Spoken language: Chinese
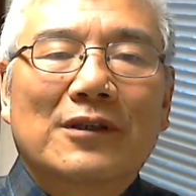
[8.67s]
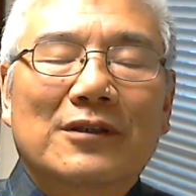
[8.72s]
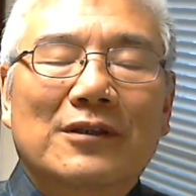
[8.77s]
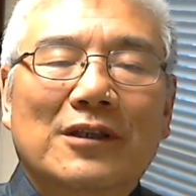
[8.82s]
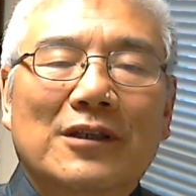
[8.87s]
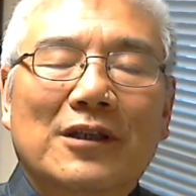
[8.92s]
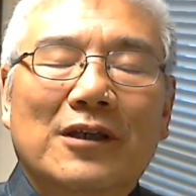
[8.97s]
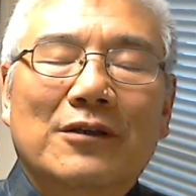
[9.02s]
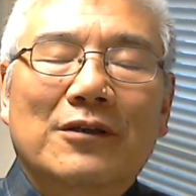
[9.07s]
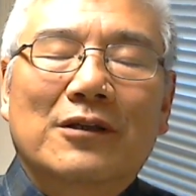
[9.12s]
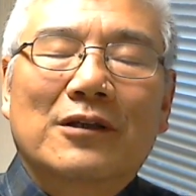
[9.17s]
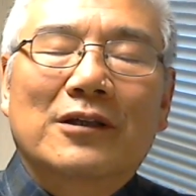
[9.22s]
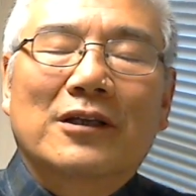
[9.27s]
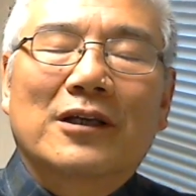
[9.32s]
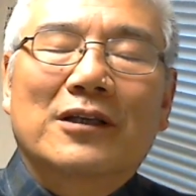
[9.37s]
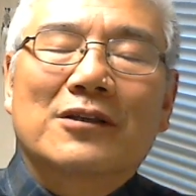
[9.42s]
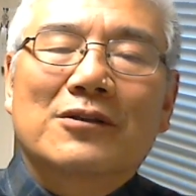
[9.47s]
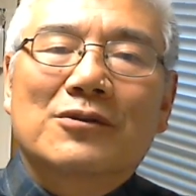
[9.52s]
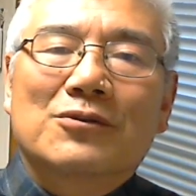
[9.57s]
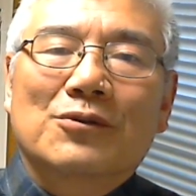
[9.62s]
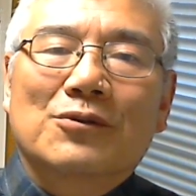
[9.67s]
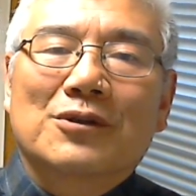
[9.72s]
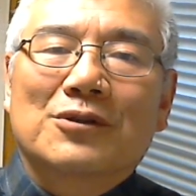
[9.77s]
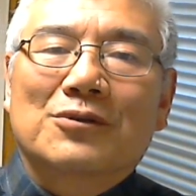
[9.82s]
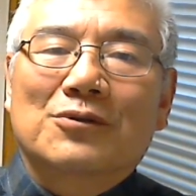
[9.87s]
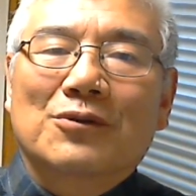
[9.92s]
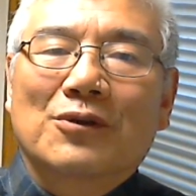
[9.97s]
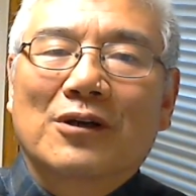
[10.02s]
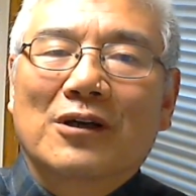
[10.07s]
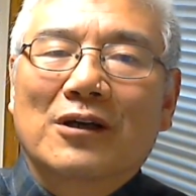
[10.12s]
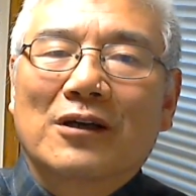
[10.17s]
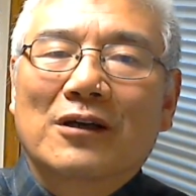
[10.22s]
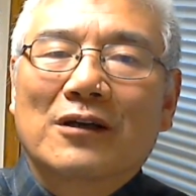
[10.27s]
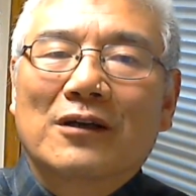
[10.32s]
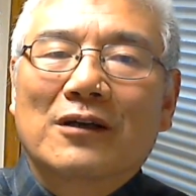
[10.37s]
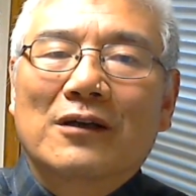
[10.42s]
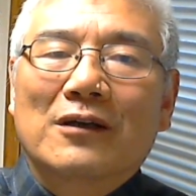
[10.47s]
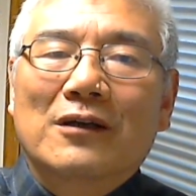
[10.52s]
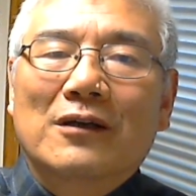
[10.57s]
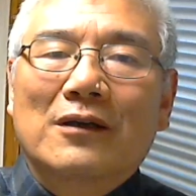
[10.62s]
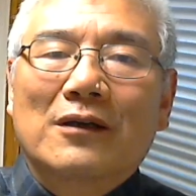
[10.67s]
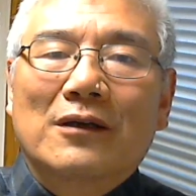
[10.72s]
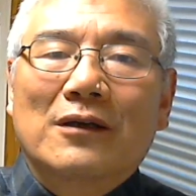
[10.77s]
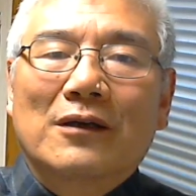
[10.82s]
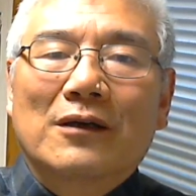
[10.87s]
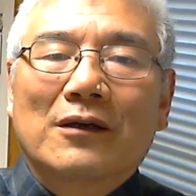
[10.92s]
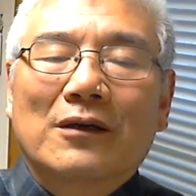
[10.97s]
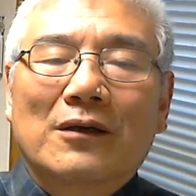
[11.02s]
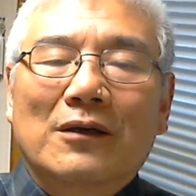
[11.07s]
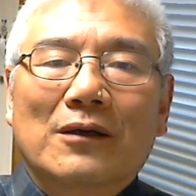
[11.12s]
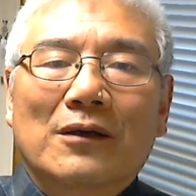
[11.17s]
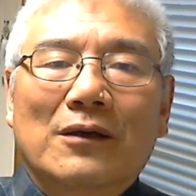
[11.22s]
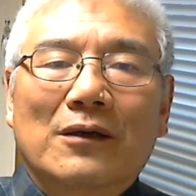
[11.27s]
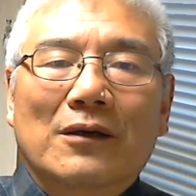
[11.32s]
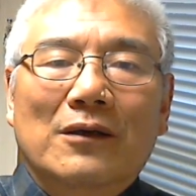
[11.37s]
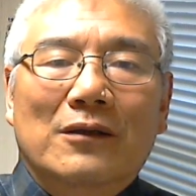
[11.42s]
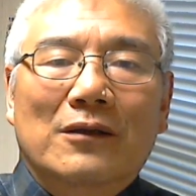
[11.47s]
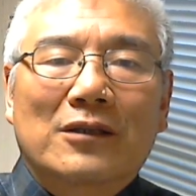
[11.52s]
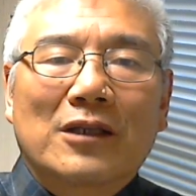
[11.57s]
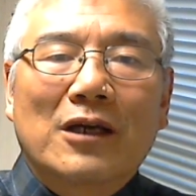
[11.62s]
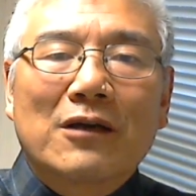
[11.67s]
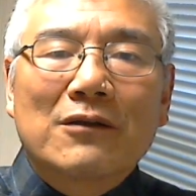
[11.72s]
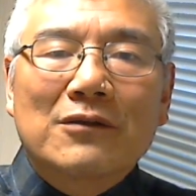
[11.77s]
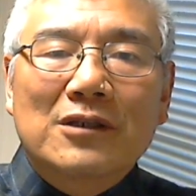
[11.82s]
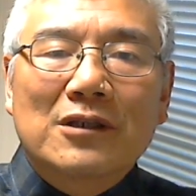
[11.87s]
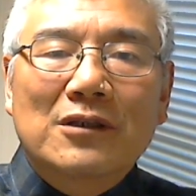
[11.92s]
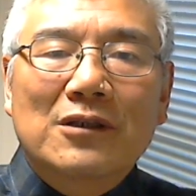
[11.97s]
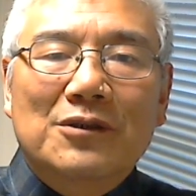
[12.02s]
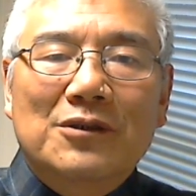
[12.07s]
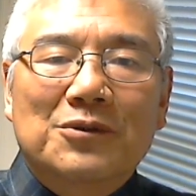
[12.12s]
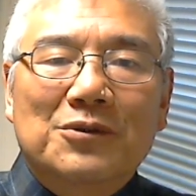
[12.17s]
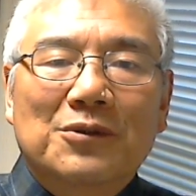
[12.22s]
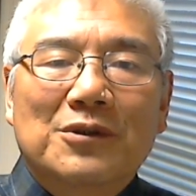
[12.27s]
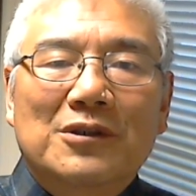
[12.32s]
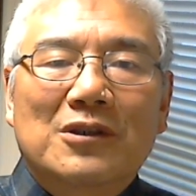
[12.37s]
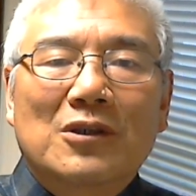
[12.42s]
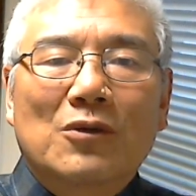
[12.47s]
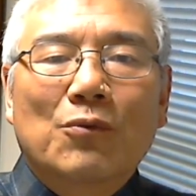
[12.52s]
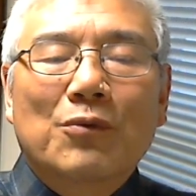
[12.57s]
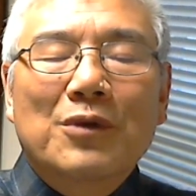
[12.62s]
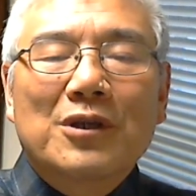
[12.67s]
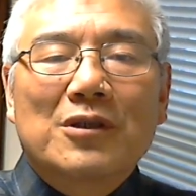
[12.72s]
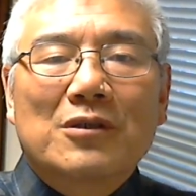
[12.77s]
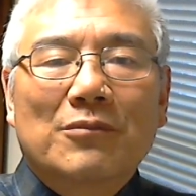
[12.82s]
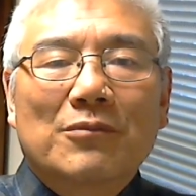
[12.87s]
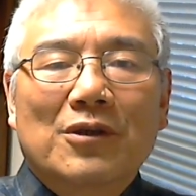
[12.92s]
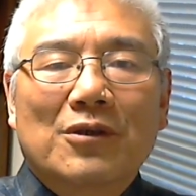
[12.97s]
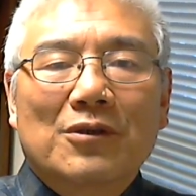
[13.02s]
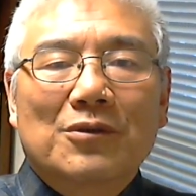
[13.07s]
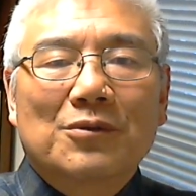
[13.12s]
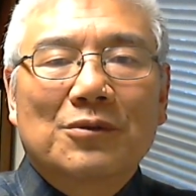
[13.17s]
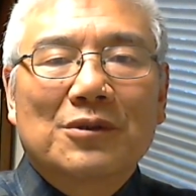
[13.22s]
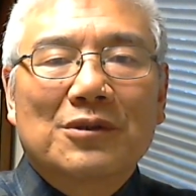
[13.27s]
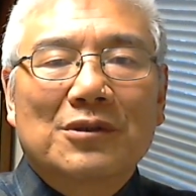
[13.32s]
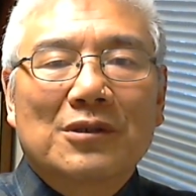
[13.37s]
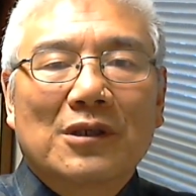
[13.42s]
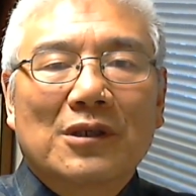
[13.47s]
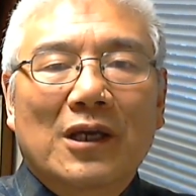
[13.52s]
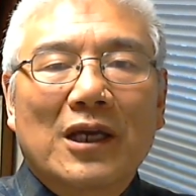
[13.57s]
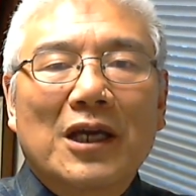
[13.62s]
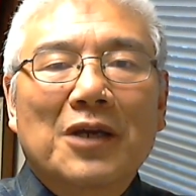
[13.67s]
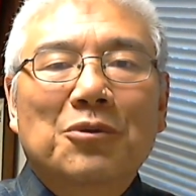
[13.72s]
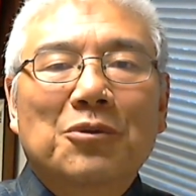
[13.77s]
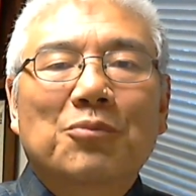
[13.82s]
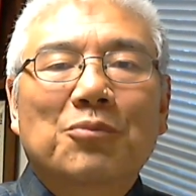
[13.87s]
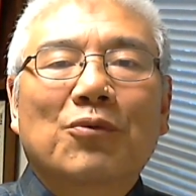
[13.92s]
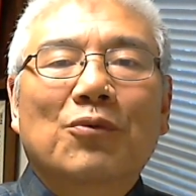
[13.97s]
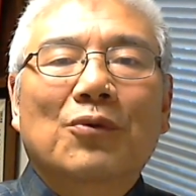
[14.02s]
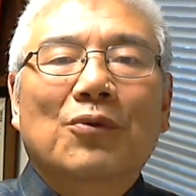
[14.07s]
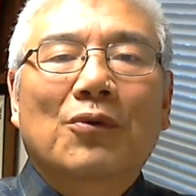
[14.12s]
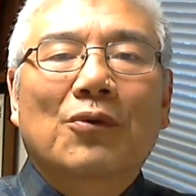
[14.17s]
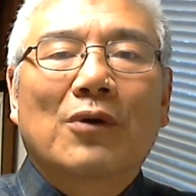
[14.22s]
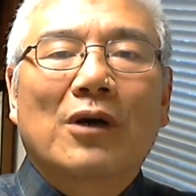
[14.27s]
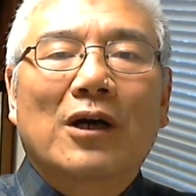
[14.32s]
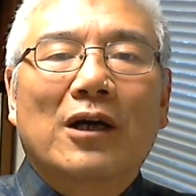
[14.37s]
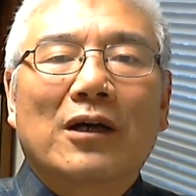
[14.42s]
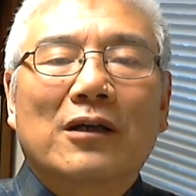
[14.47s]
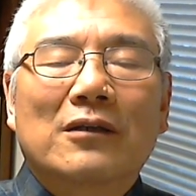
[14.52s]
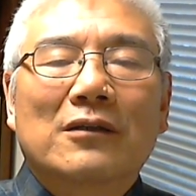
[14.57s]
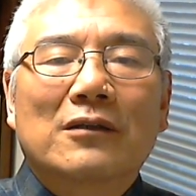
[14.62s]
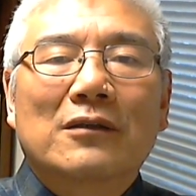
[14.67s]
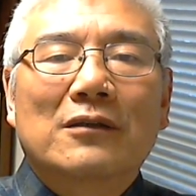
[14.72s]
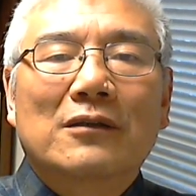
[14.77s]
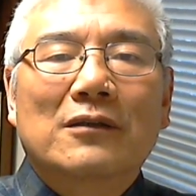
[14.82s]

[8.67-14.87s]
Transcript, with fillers: 今天要跟大家说一说，呃，当今的学生为什么要学习汉语普通话？